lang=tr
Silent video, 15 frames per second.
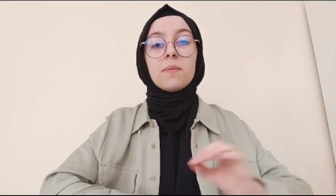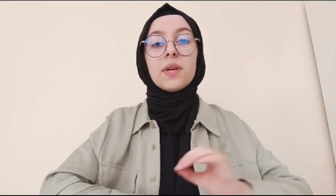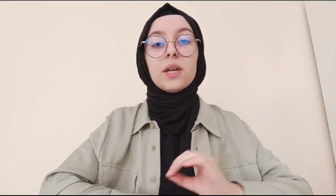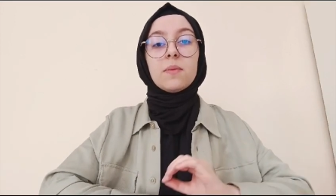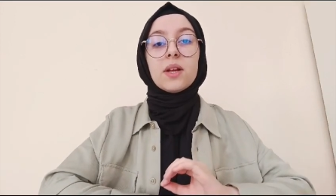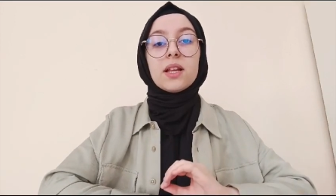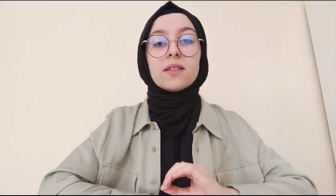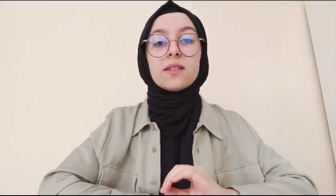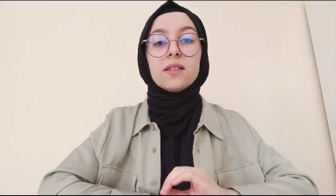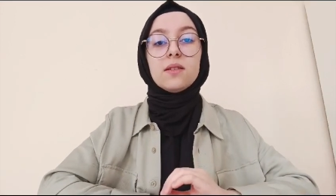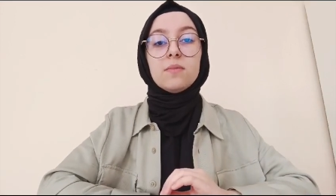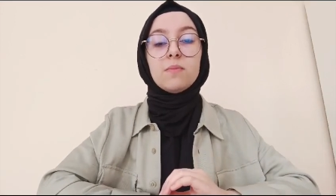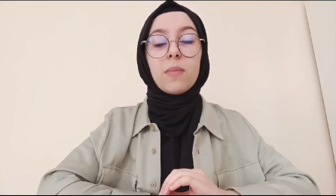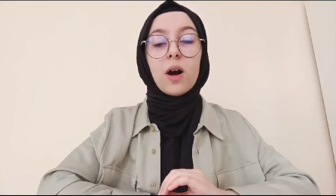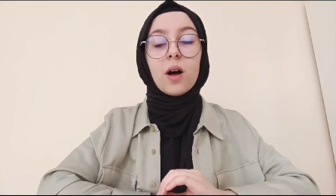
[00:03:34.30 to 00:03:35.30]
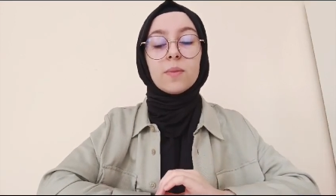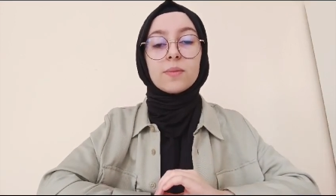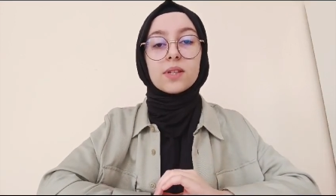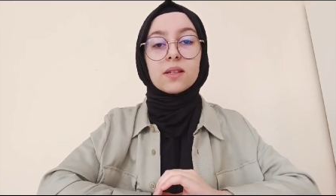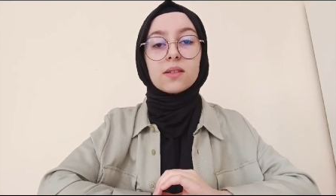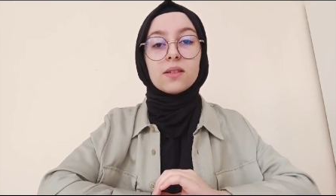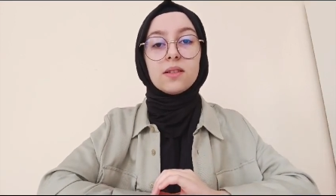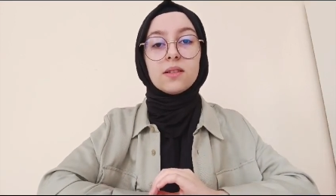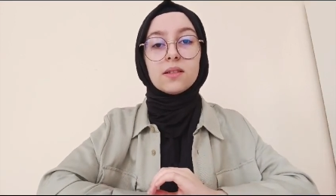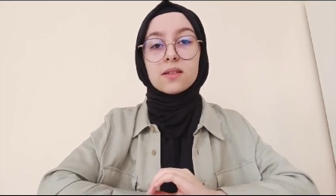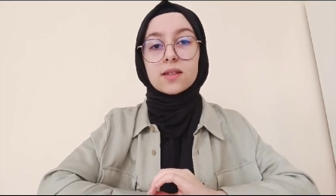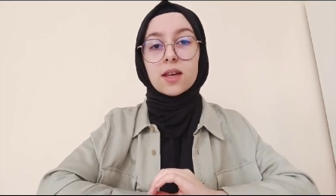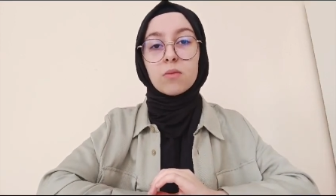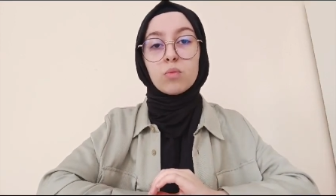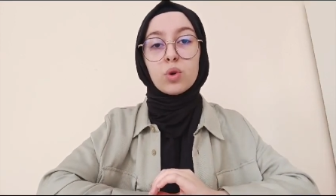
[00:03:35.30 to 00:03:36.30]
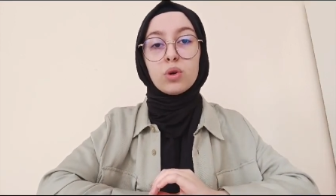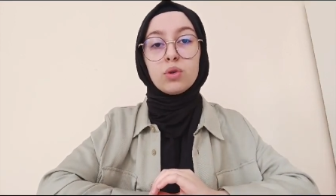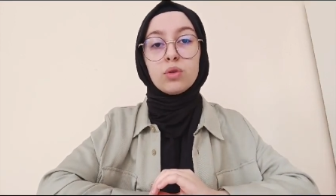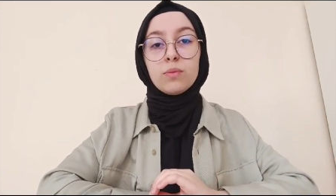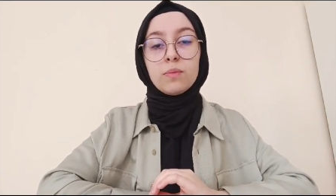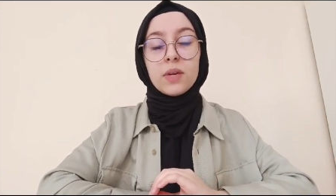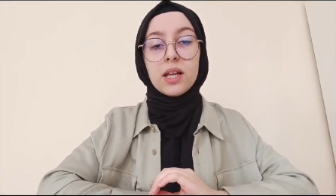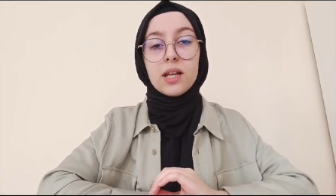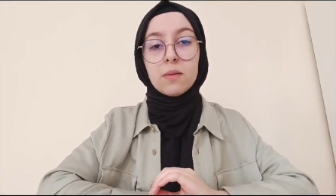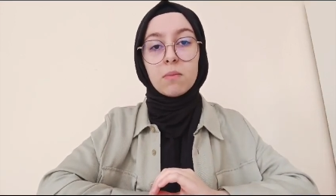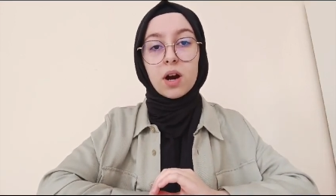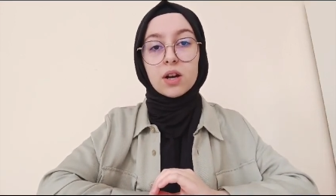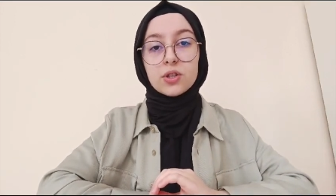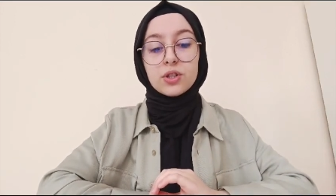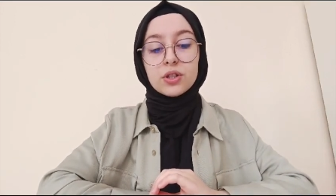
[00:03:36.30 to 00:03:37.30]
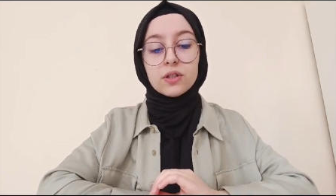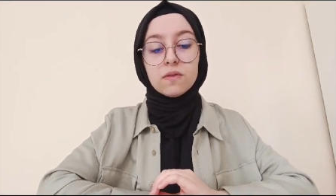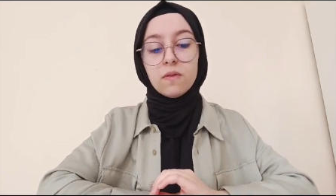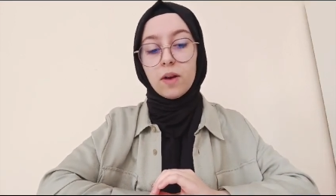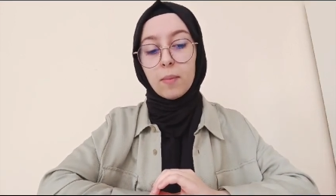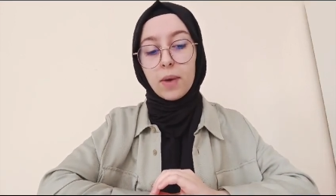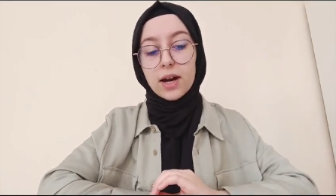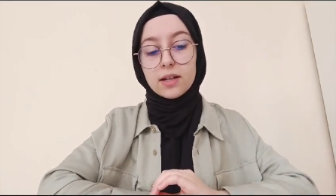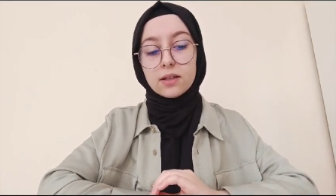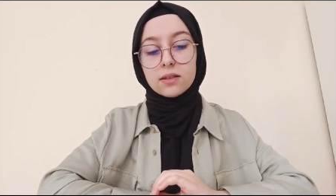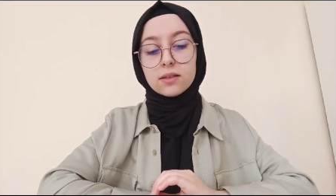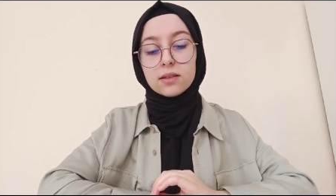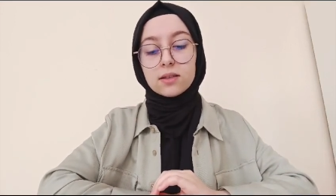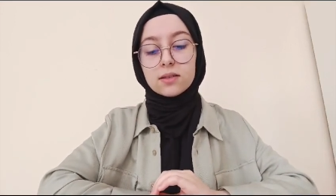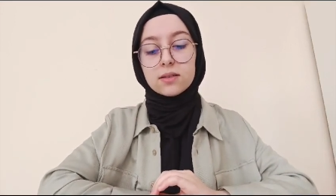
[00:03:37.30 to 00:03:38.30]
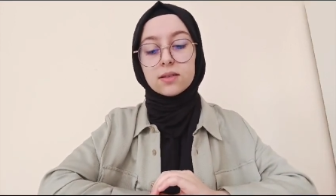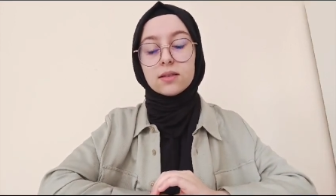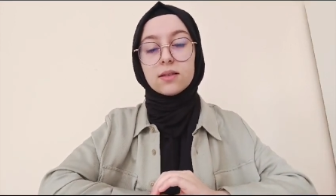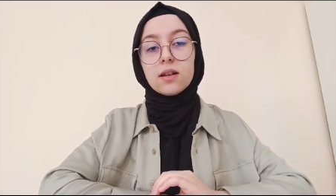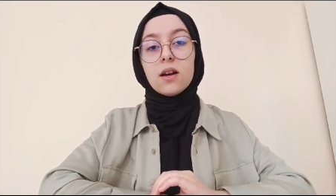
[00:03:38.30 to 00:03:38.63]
Bir milletin bağımsızlığının sembolü milli marşı ve bayrağıdır.